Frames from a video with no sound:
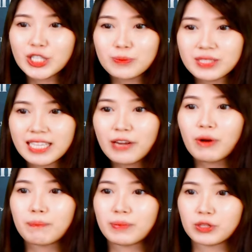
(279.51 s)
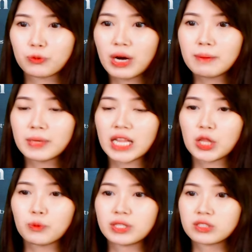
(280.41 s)
Doomsday Weapon 2
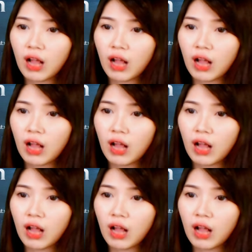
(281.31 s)
melalui